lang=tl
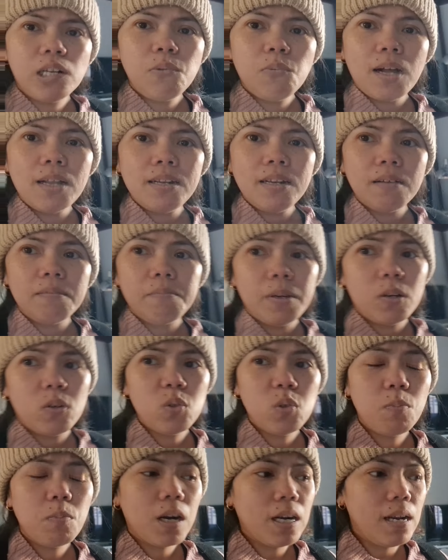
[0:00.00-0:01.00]
liwanag pero
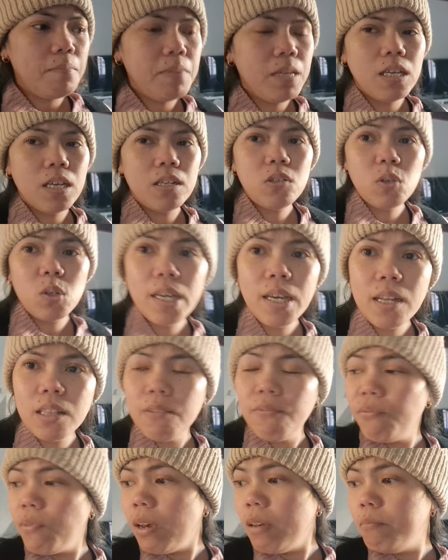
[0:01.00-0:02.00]
sobrang lamig yan. So
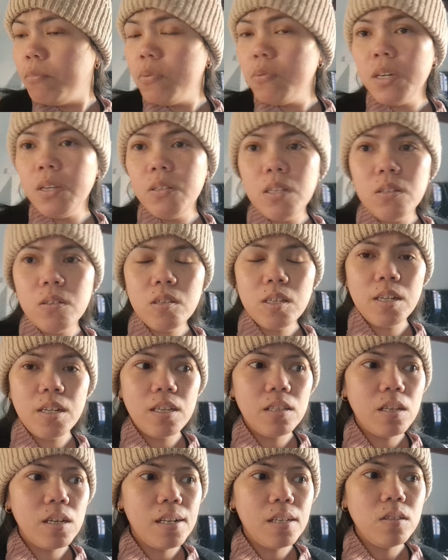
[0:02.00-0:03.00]
negative 5 po ngayon dito sa
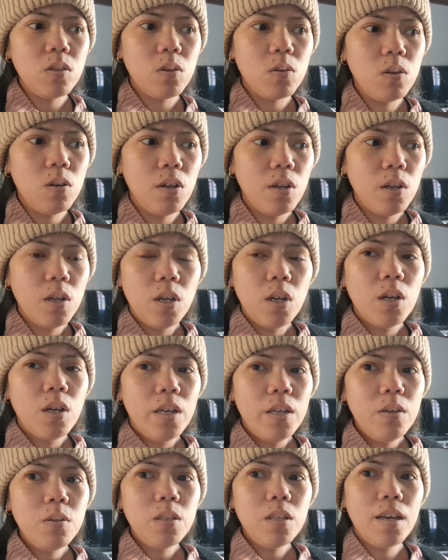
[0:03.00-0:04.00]
Netherlands. So
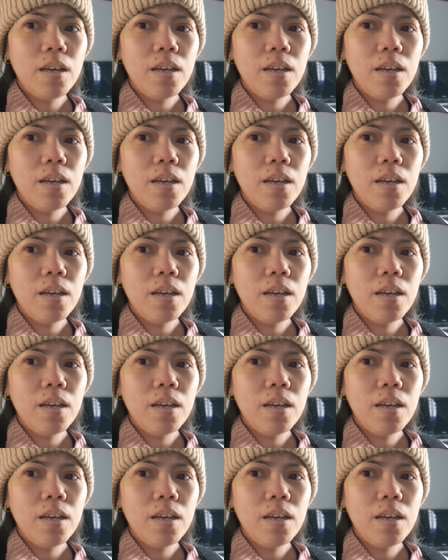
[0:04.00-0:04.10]
yun,